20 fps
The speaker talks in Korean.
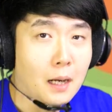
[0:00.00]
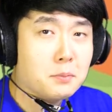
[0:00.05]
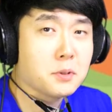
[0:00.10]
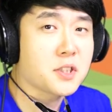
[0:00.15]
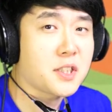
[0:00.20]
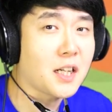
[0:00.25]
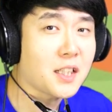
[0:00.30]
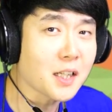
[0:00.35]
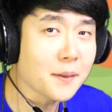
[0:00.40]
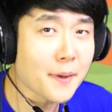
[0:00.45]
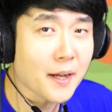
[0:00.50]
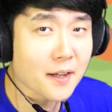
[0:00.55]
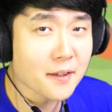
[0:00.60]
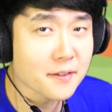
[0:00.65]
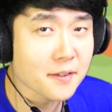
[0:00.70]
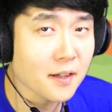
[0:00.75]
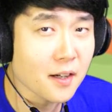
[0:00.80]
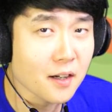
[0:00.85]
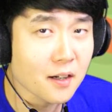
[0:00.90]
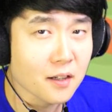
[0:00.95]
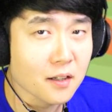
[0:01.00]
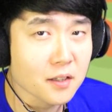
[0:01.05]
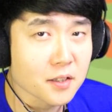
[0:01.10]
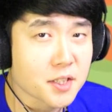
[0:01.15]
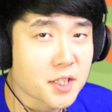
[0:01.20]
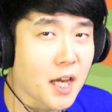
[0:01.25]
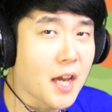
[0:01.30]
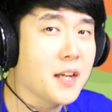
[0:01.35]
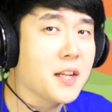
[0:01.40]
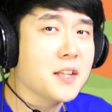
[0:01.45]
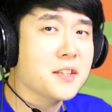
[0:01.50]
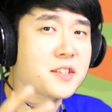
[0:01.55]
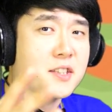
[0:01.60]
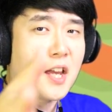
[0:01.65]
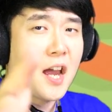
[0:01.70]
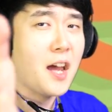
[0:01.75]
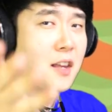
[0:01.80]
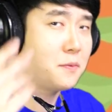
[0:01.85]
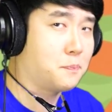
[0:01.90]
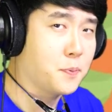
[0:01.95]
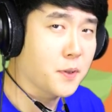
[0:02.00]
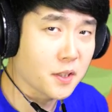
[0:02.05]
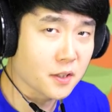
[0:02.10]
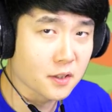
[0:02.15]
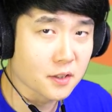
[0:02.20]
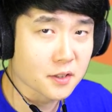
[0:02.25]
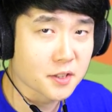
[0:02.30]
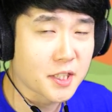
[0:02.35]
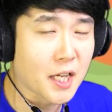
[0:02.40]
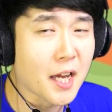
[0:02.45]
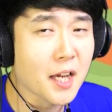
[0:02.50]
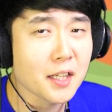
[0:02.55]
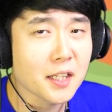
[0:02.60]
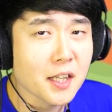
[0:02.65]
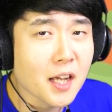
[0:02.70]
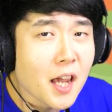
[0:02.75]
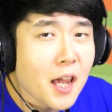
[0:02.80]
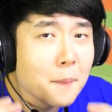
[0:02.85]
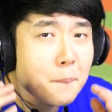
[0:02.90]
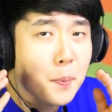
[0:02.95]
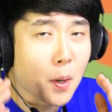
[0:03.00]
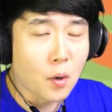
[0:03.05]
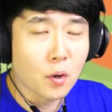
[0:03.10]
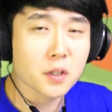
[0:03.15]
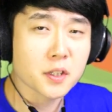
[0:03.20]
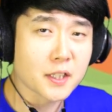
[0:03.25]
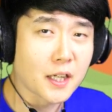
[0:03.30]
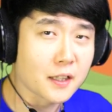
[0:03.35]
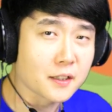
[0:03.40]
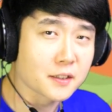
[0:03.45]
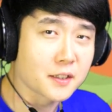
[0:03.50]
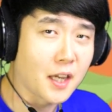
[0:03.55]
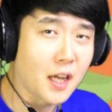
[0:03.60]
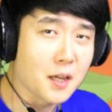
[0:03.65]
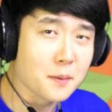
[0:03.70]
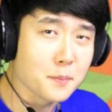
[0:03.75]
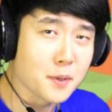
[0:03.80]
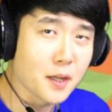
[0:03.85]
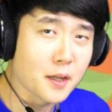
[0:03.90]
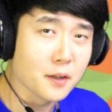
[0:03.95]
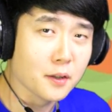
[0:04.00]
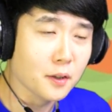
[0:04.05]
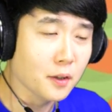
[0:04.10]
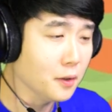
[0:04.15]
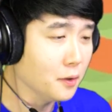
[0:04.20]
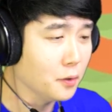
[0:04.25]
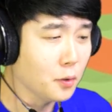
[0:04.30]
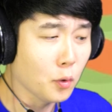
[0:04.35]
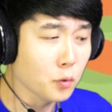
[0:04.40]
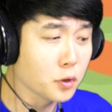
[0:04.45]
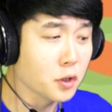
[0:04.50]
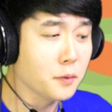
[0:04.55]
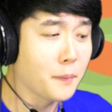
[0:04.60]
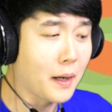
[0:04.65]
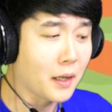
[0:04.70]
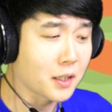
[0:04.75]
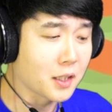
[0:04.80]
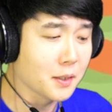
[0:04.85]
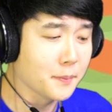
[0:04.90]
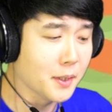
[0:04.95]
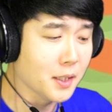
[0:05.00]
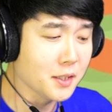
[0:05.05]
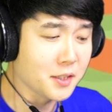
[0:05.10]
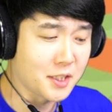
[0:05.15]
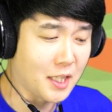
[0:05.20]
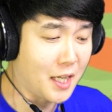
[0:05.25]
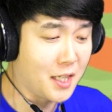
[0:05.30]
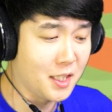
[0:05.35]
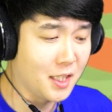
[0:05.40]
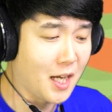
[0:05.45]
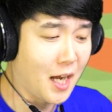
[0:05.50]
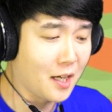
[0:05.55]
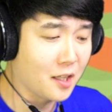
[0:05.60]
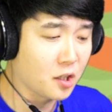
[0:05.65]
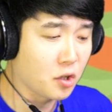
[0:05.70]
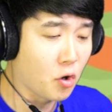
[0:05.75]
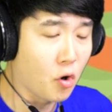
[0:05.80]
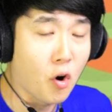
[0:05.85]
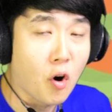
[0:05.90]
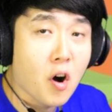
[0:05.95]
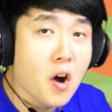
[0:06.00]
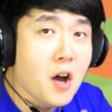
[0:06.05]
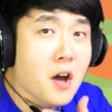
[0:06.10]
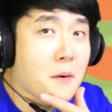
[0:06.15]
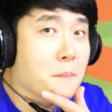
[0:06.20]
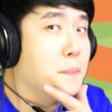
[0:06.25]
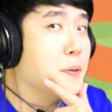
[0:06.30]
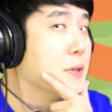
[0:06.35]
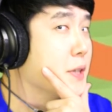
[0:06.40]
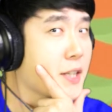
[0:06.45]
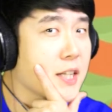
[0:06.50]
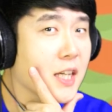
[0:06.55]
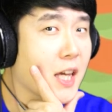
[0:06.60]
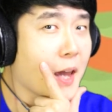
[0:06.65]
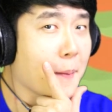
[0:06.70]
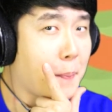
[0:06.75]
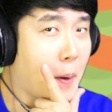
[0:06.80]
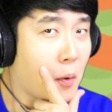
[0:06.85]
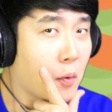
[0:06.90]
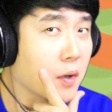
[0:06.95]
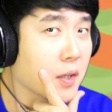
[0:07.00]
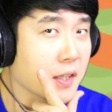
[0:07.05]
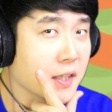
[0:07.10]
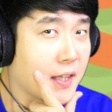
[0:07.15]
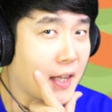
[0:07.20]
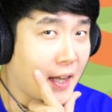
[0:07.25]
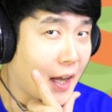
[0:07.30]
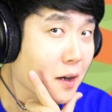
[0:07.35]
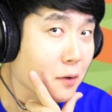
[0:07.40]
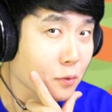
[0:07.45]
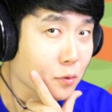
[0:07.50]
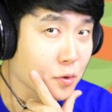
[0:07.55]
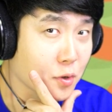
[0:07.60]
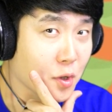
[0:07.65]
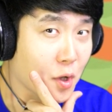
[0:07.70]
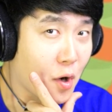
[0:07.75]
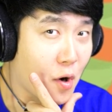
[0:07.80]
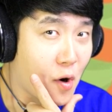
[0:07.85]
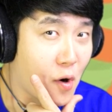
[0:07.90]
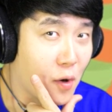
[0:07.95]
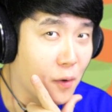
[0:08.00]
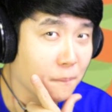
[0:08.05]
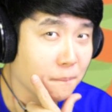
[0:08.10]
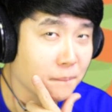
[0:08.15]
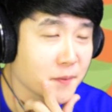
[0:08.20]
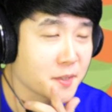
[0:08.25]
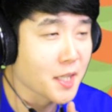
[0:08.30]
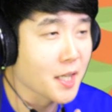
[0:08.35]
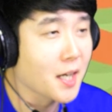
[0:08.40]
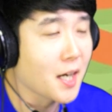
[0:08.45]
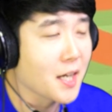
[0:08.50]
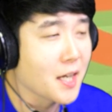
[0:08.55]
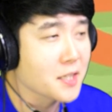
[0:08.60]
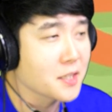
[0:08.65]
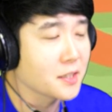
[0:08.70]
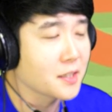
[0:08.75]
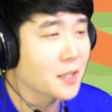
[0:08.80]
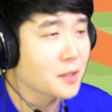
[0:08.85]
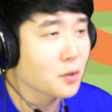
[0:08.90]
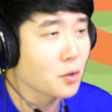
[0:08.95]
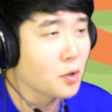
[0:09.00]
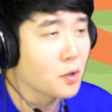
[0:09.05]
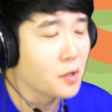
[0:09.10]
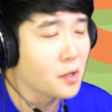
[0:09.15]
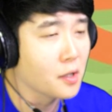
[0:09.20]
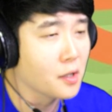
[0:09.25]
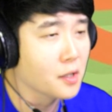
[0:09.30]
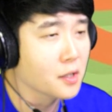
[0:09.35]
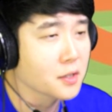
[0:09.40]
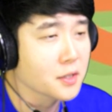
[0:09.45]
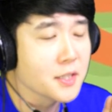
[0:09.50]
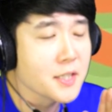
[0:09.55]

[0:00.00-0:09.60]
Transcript: 아무튼 짧게 말해서 제니스 하스피럴, 제니의 병원이라는 게임이에요. 오늘만큼은 제니가 아니고 브링의 병원이 되겠군요. 제가 예전에도 어,